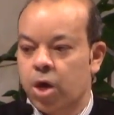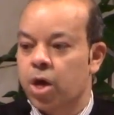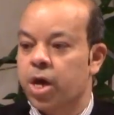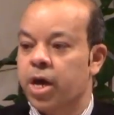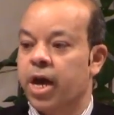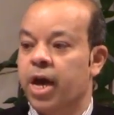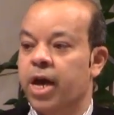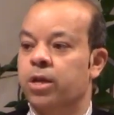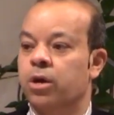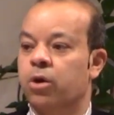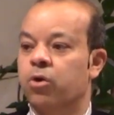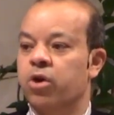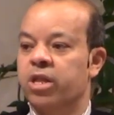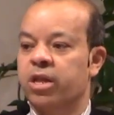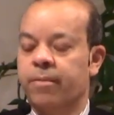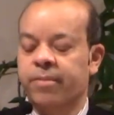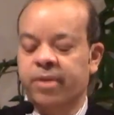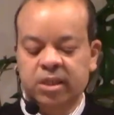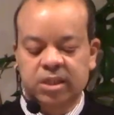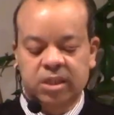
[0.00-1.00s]
احنا كنا
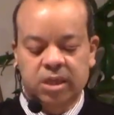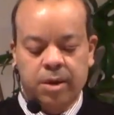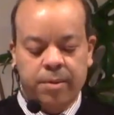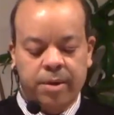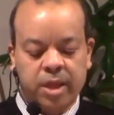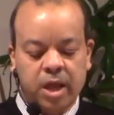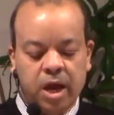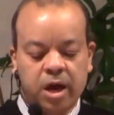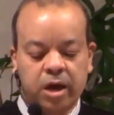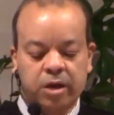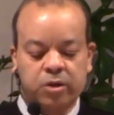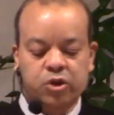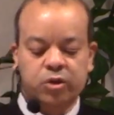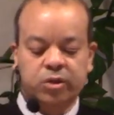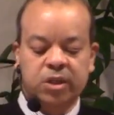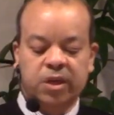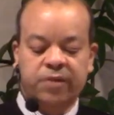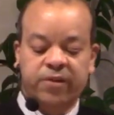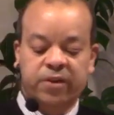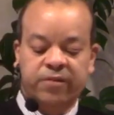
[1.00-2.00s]
بنسمع عن الاخ
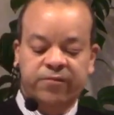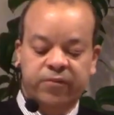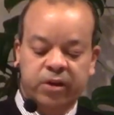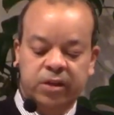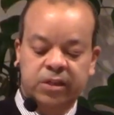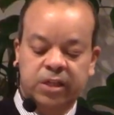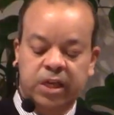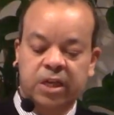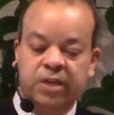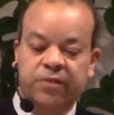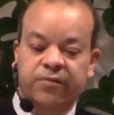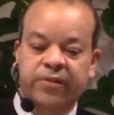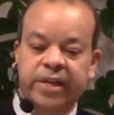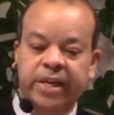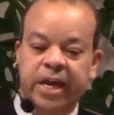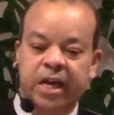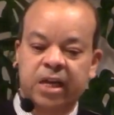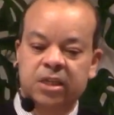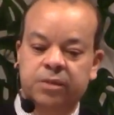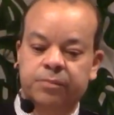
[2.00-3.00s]
جوزيف الفرزي ان في
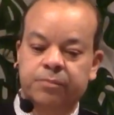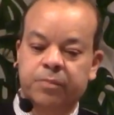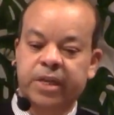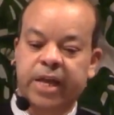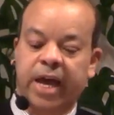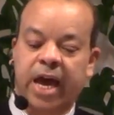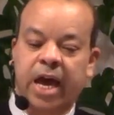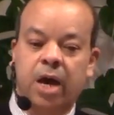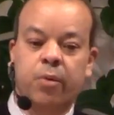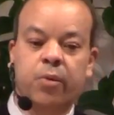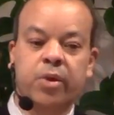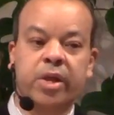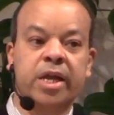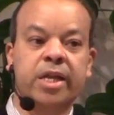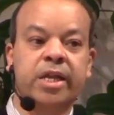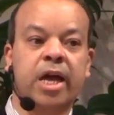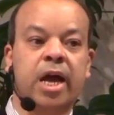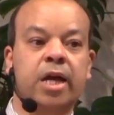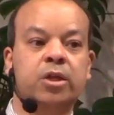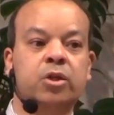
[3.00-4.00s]
ناس بتحاول
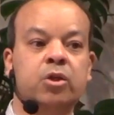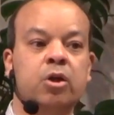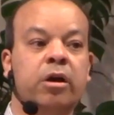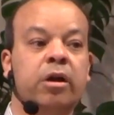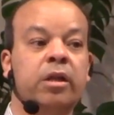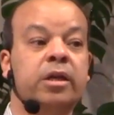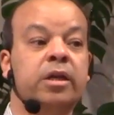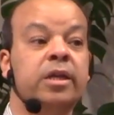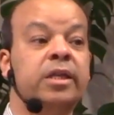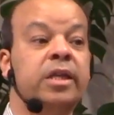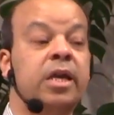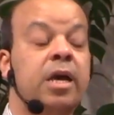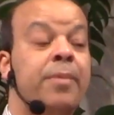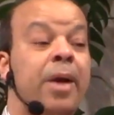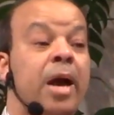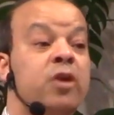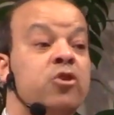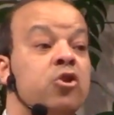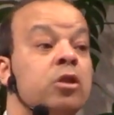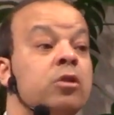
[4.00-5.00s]
انها تقرا الكتاب
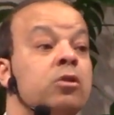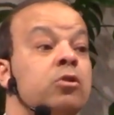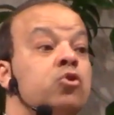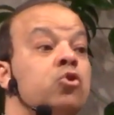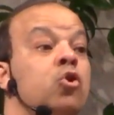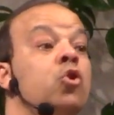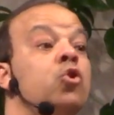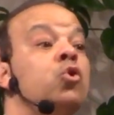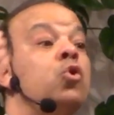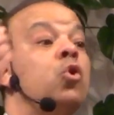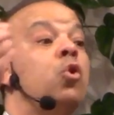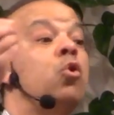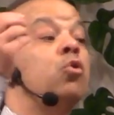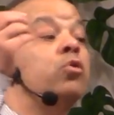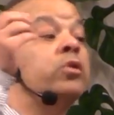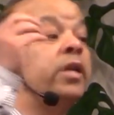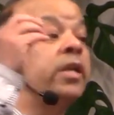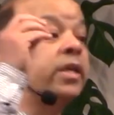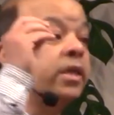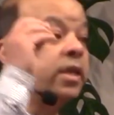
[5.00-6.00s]
عشان تنقض
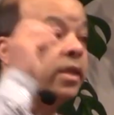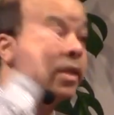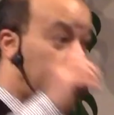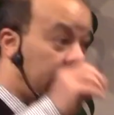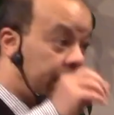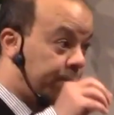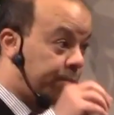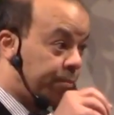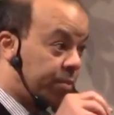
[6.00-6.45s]
الكتاب